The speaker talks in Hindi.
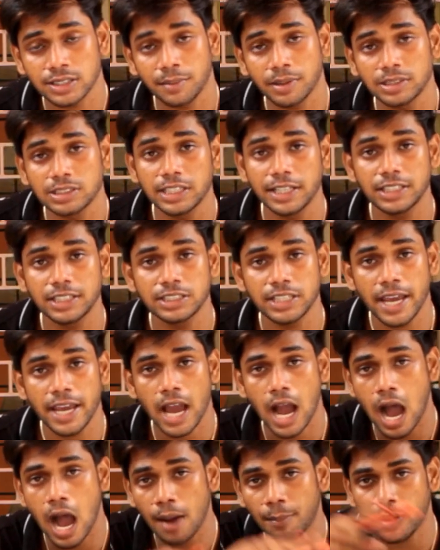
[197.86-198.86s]
समझ
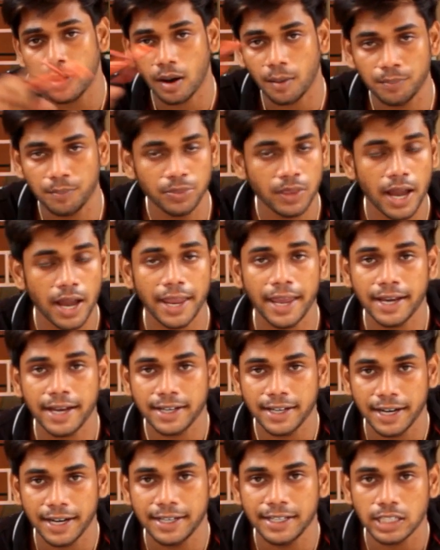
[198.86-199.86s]
लीजिए आप अपना एक
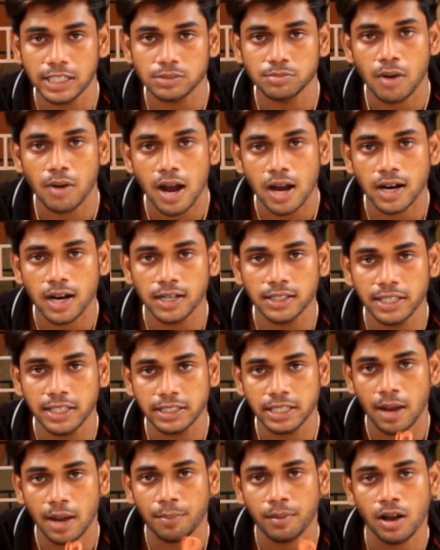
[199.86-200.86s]
रेडियस मार्क कर
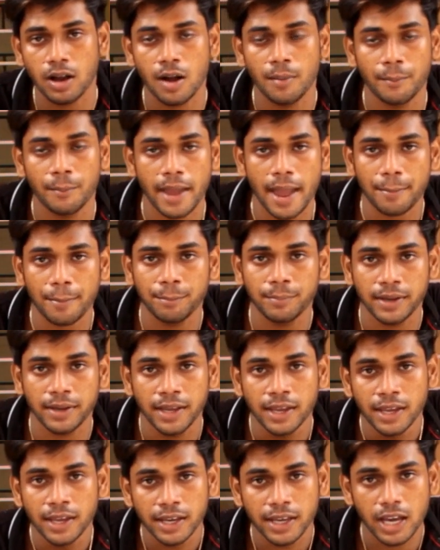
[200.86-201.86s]
देते हैं आपका मैप में
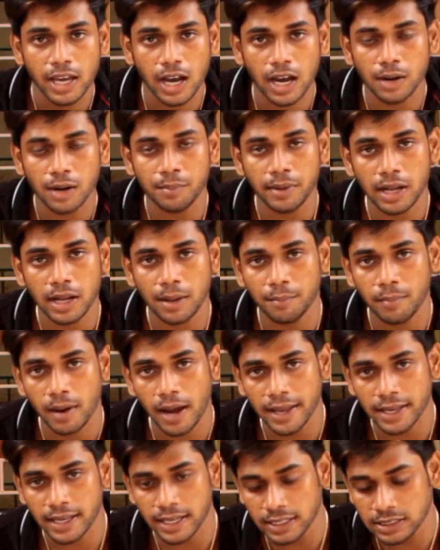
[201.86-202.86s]
कि अगर मेरा
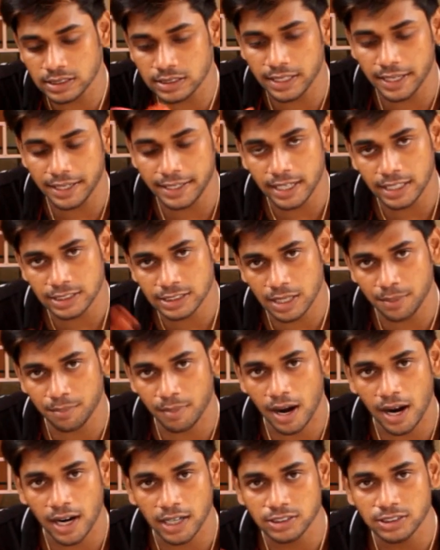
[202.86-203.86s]
बाइक इस रेडियस के
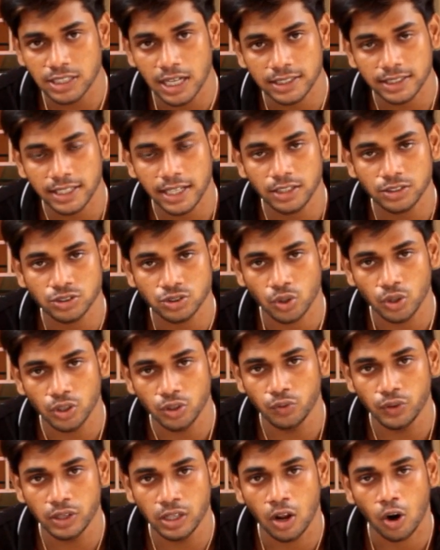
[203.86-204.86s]
बाहर जाता है सो
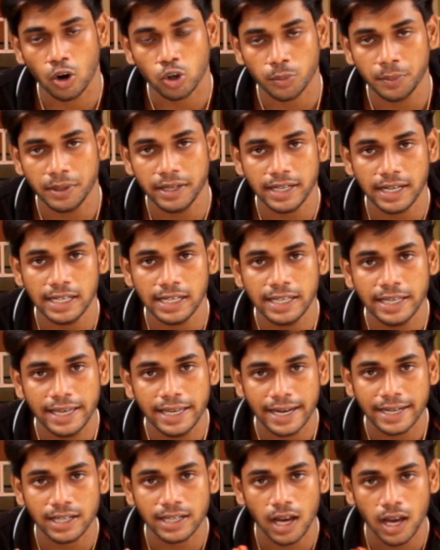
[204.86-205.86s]
यू विल ऑटोमेटिकली
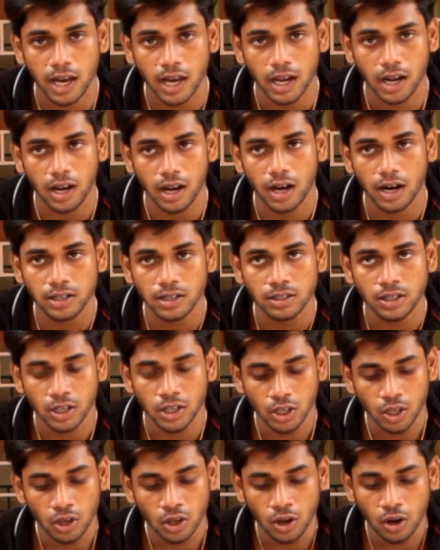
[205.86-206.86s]
गेट
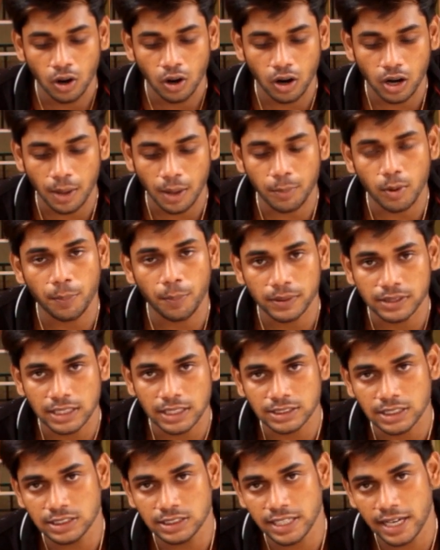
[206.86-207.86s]
अलर्ट और आपको
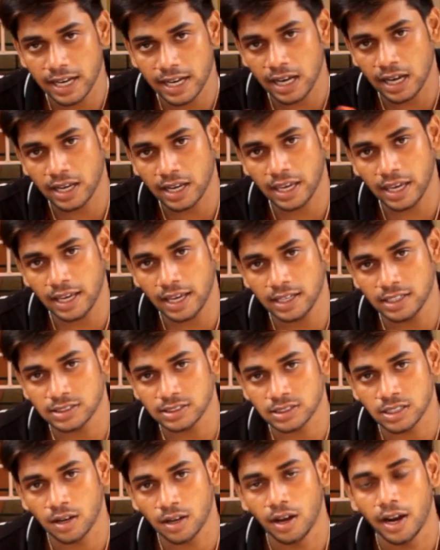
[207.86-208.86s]
पता चल जाएगा कि
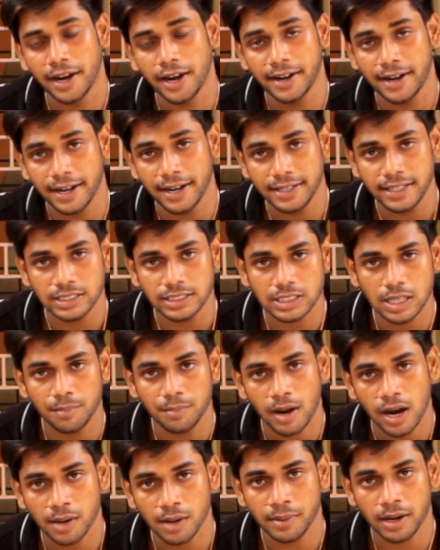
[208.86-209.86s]
इस रेडियस के
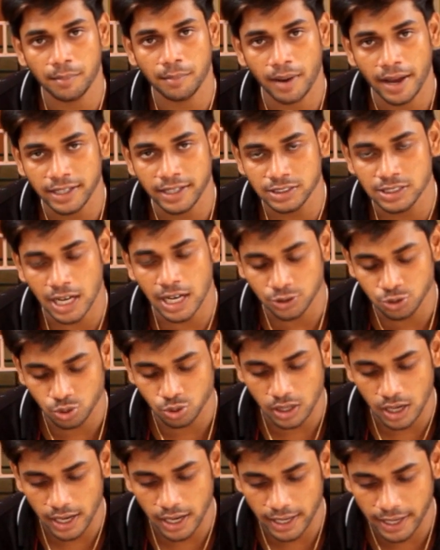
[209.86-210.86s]
बाहर मेरा बाइक जा
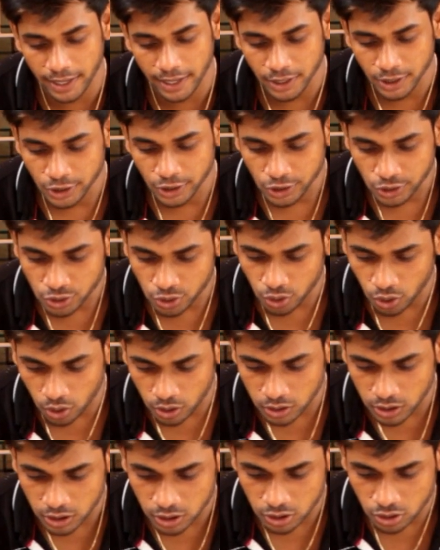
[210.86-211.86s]
चुका है
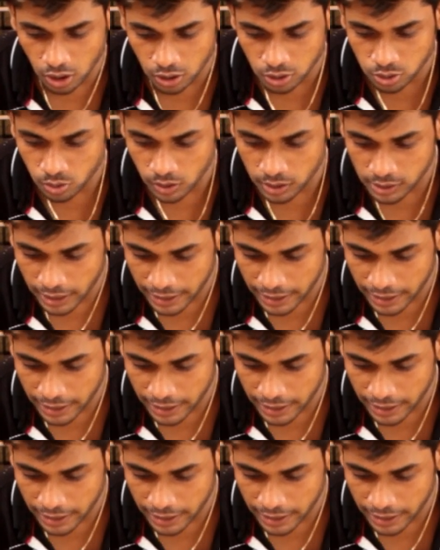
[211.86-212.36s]
सो दिस इज़ ऑल्सो अ